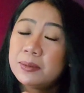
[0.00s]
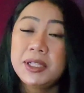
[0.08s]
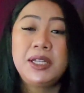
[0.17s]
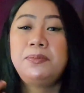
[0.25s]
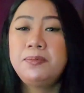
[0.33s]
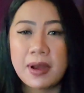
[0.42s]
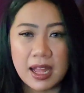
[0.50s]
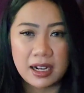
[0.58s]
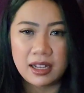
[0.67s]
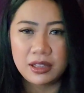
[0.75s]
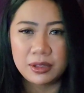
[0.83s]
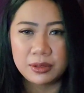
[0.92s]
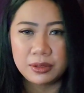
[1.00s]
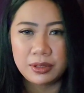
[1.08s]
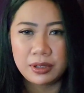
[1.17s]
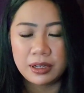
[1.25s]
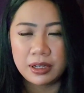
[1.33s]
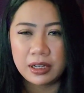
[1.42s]
menyebar gitu,
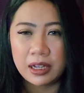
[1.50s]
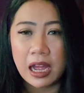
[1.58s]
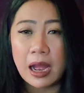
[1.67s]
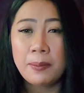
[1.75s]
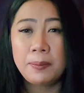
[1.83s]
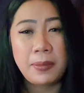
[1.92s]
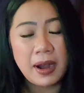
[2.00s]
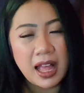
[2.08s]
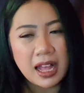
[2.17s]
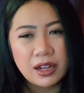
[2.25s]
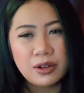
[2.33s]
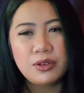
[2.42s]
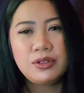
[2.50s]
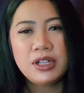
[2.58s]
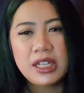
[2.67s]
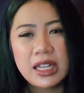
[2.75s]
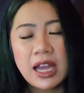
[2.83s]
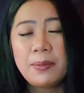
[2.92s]
pelaku
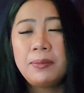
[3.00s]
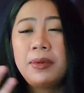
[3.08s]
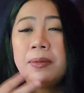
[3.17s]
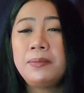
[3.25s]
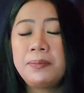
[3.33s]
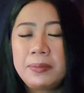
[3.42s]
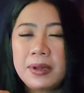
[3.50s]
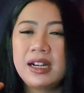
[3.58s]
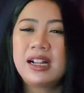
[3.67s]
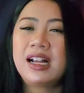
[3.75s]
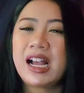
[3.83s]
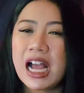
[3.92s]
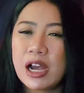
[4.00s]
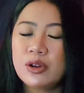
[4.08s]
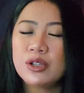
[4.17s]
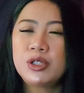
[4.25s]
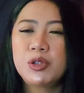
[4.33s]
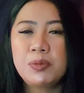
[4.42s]
yang
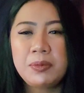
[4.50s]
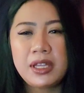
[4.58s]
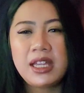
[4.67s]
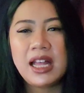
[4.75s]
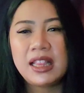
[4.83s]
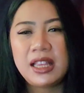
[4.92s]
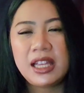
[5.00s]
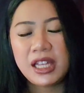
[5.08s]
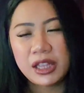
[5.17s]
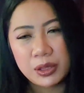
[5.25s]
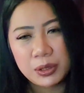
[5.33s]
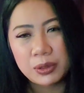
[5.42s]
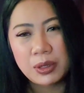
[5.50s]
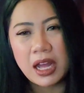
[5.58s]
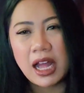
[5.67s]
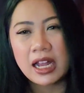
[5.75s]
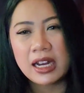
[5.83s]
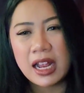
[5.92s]
memperkau Sumiati
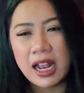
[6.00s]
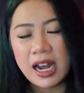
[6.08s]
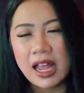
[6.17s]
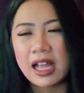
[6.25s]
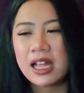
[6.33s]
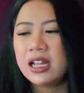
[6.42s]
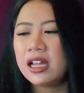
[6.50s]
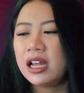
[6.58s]
itu adalah